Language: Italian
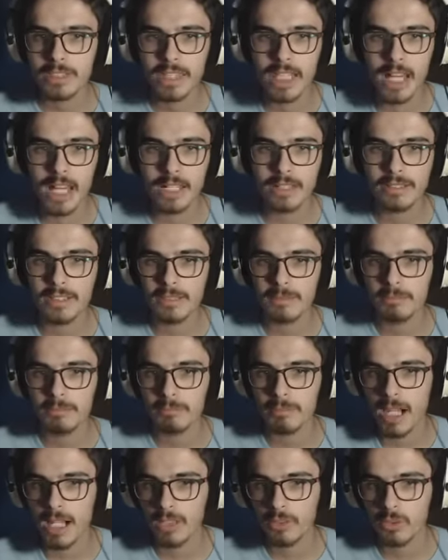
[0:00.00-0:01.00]
lati
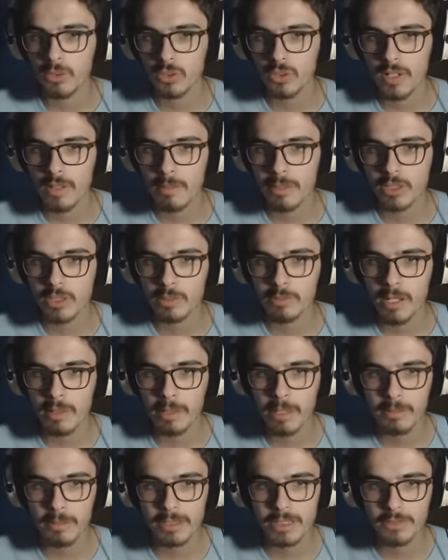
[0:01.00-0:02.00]
ma non dovrebbe essere un problema
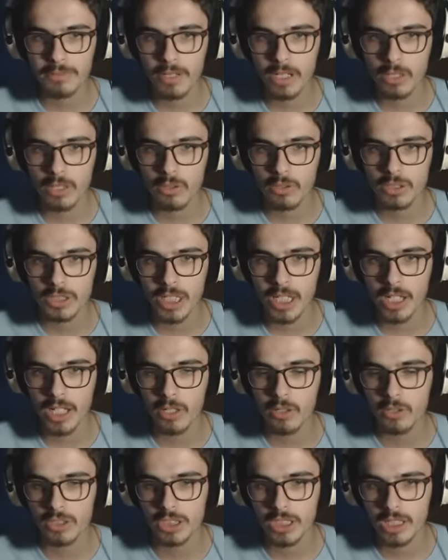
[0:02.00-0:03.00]
perché basta fare così e
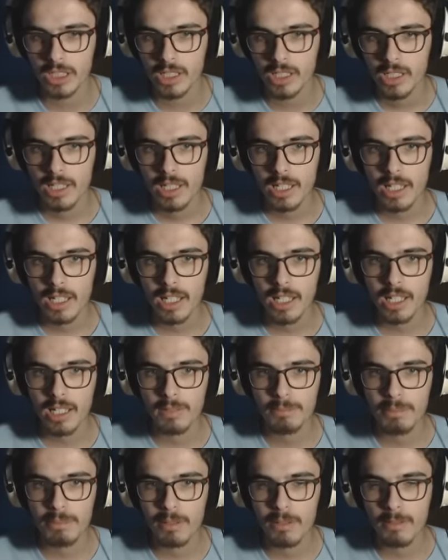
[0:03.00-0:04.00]
così e
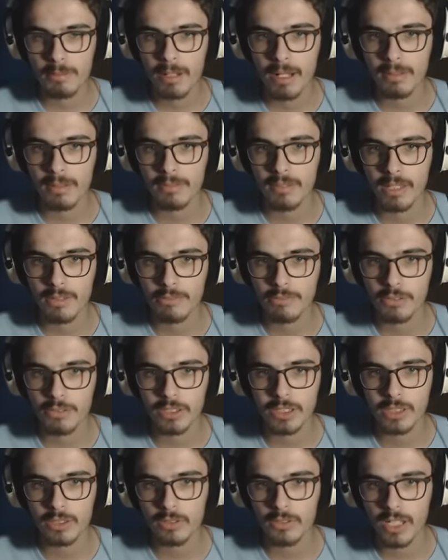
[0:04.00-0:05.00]
il problema è
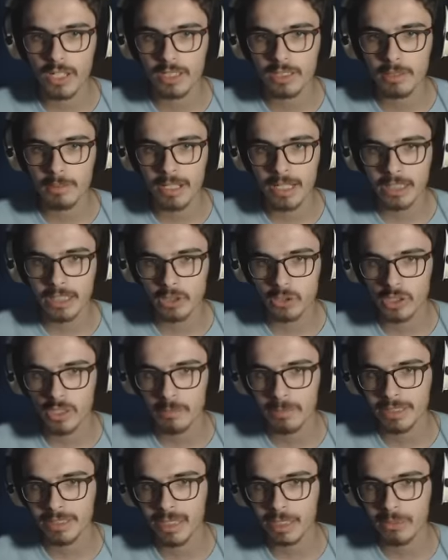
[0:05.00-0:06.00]
finito ovviamente magari se
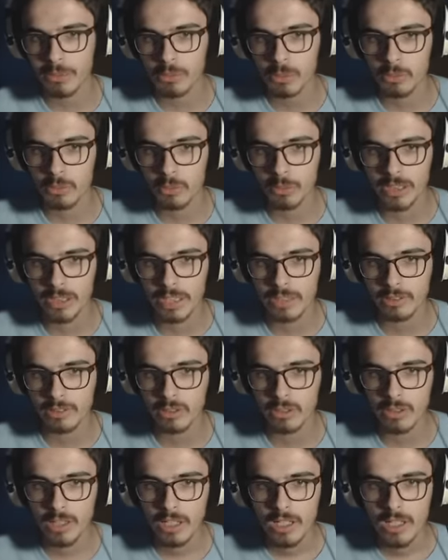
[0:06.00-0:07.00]
riusciamo a mettere anche questi due qui
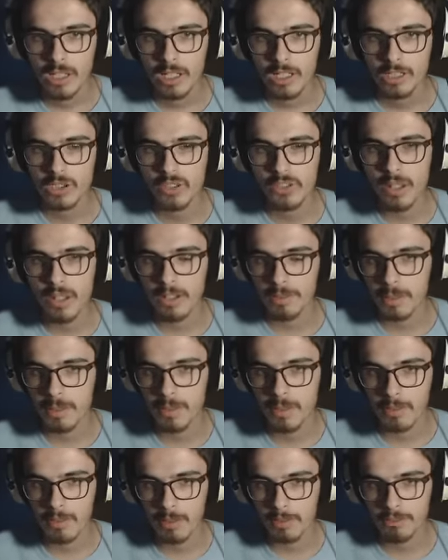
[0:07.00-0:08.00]
dietro risolviamo il
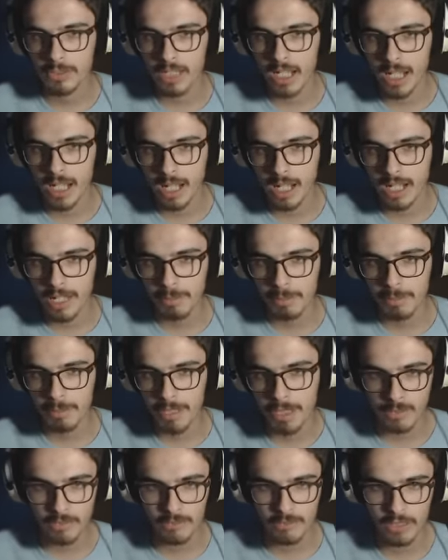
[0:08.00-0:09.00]
problema finale
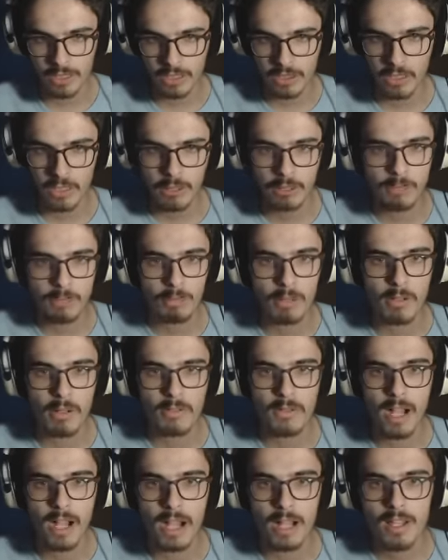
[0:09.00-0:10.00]
perfetto vediamo un po' come
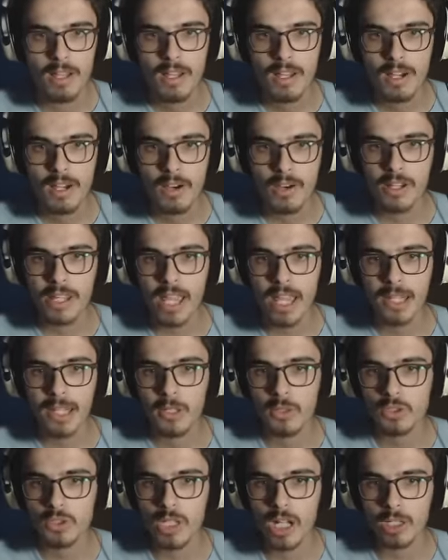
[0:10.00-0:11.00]
va ok
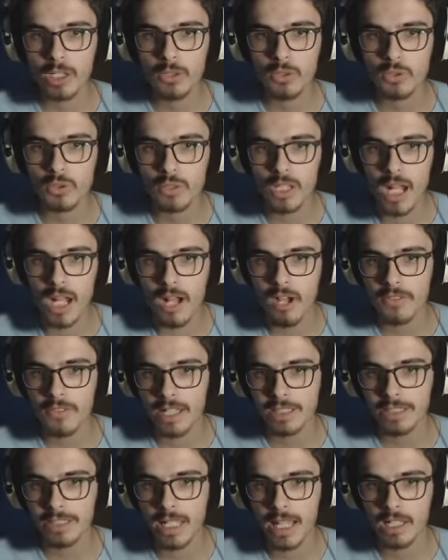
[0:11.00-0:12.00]
chiusura chiusura
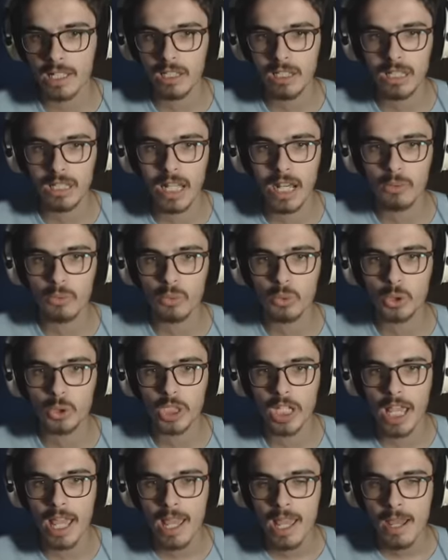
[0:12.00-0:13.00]
ovviamente la
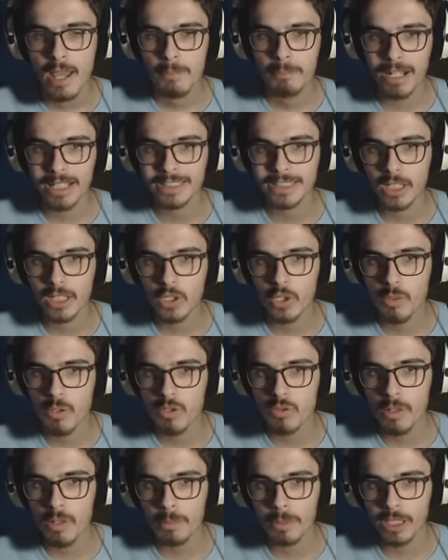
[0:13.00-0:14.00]
luce passa
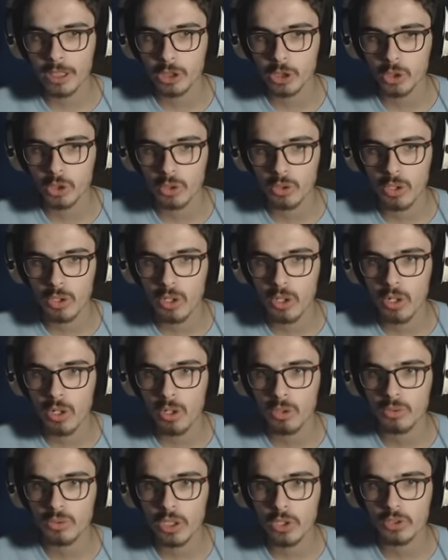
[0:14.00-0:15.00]
comunque perché ci
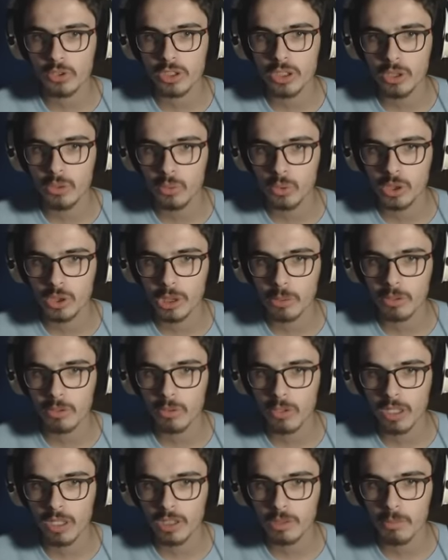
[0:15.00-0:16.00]
sono tutte le cose di luce qua
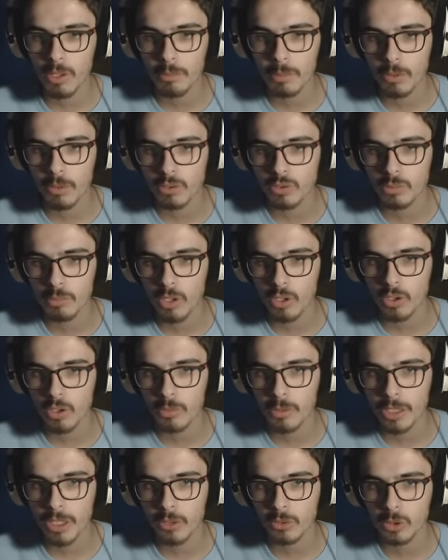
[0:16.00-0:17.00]
devo un attimo rompere questo blocco
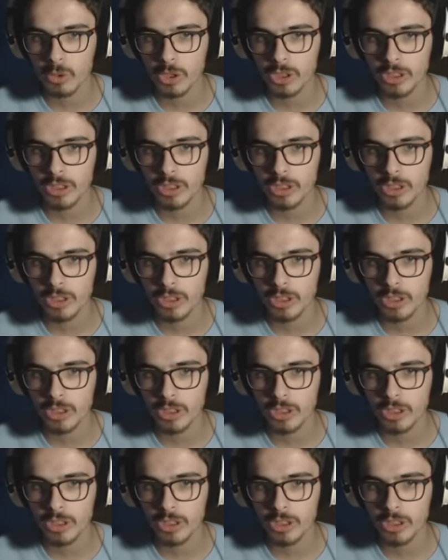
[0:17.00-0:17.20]
perché non ci